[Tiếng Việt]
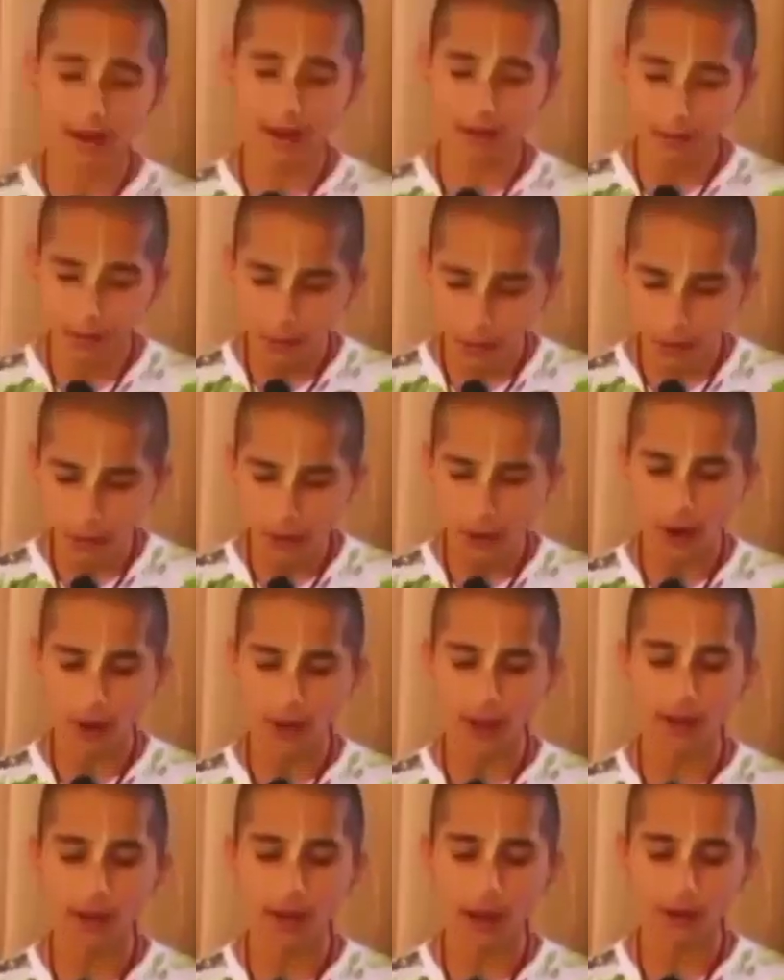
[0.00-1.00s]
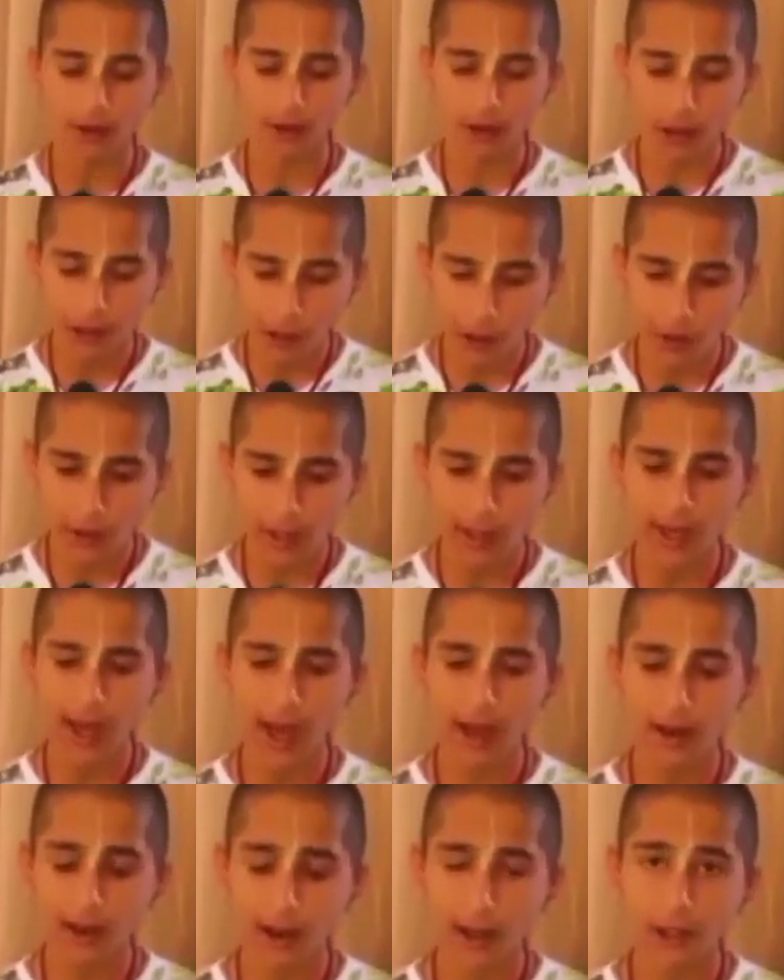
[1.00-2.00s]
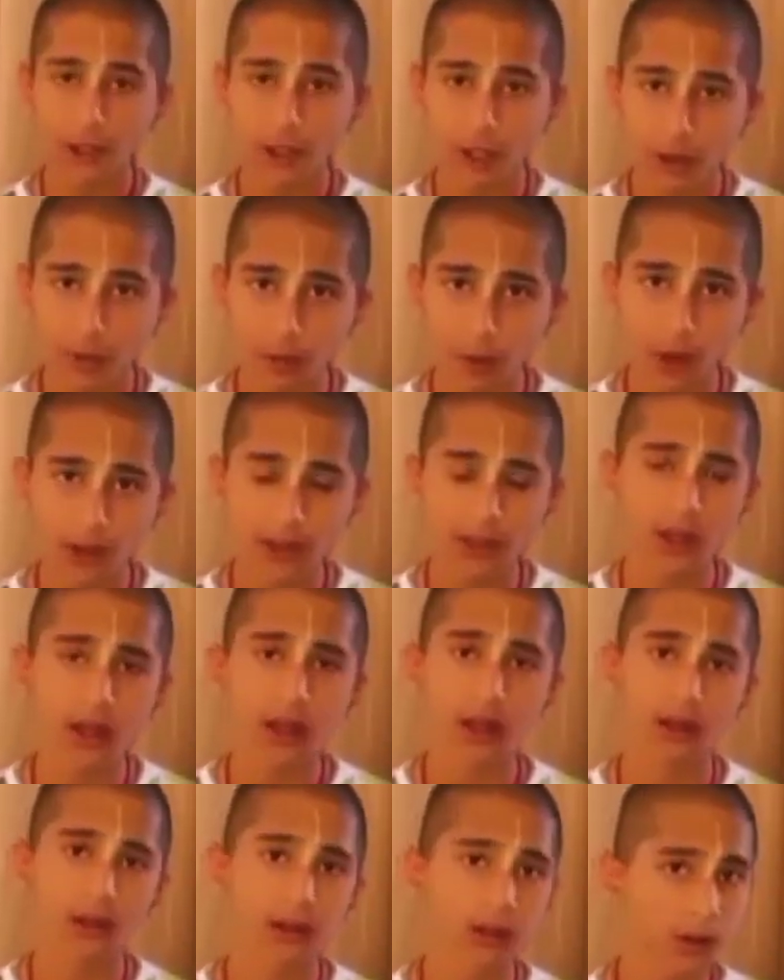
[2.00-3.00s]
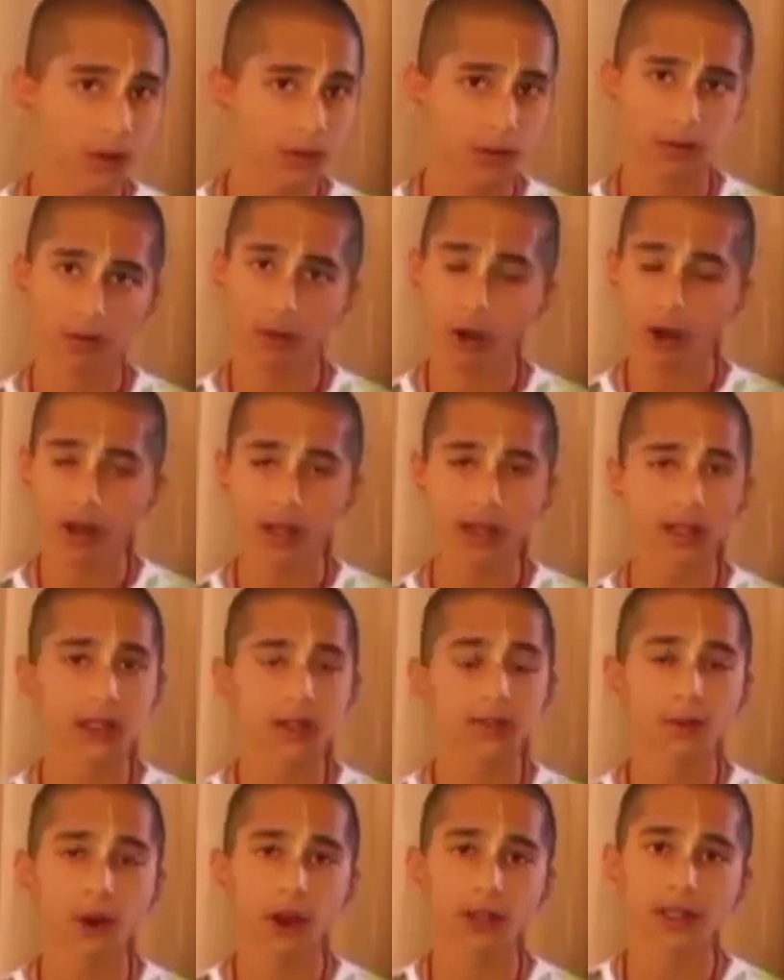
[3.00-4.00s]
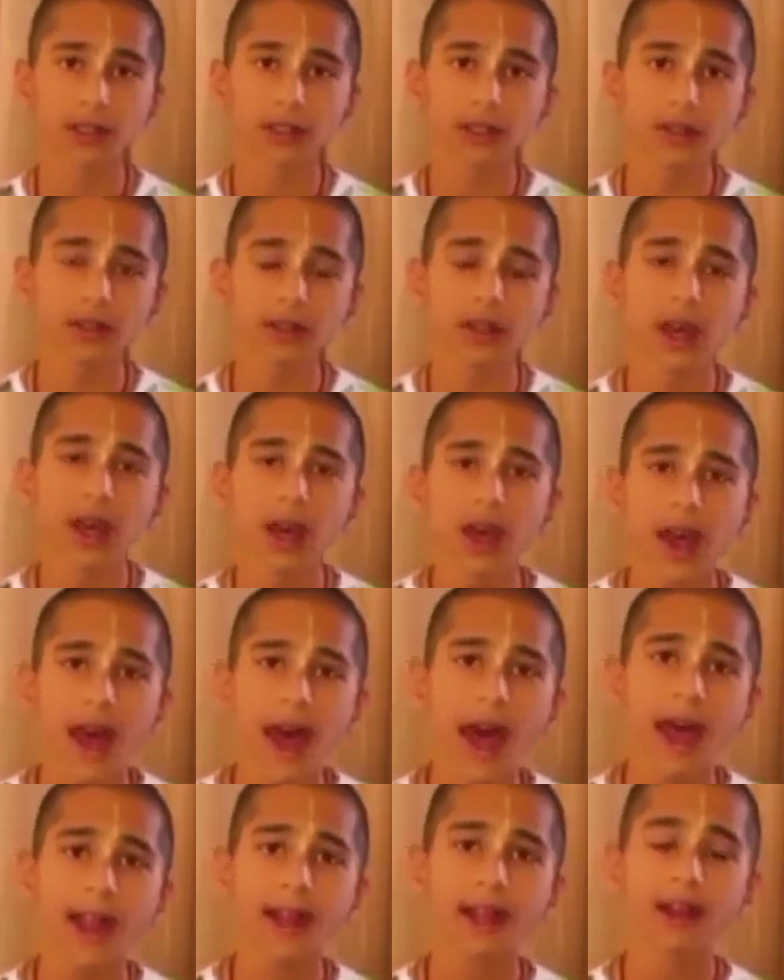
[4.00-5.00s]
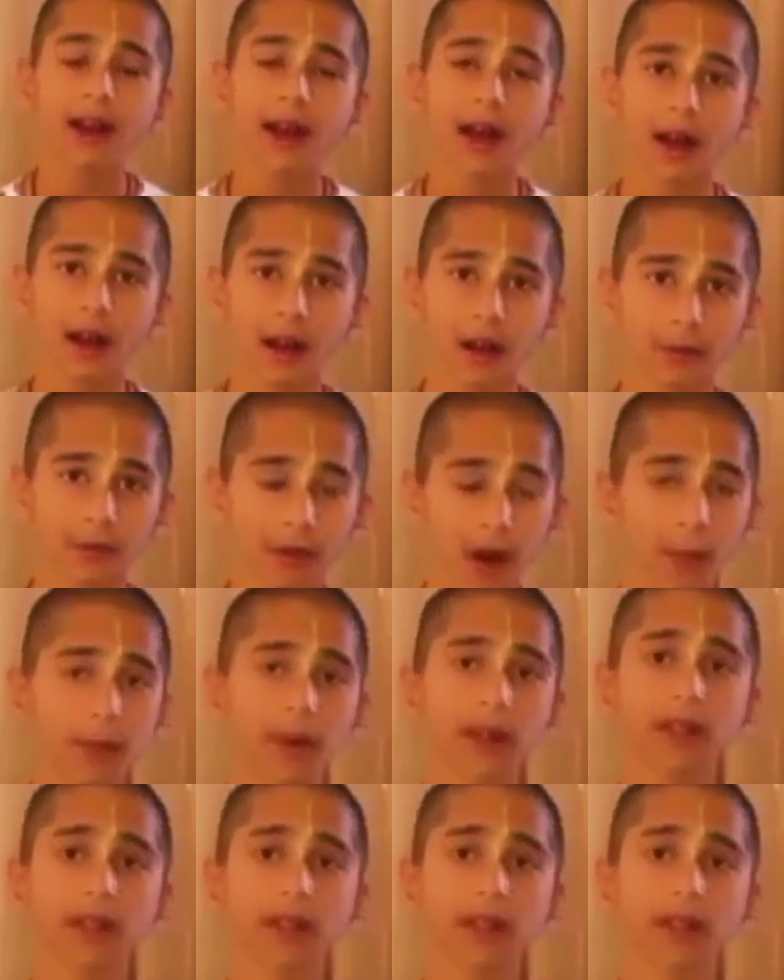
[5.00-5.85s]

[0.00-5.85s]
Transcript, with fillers: hộp bình luận bây giờ đại dịch này chỉ là một khởi đầu nó chỉ là một sự khởi đầu của những bài học của Đức Chúa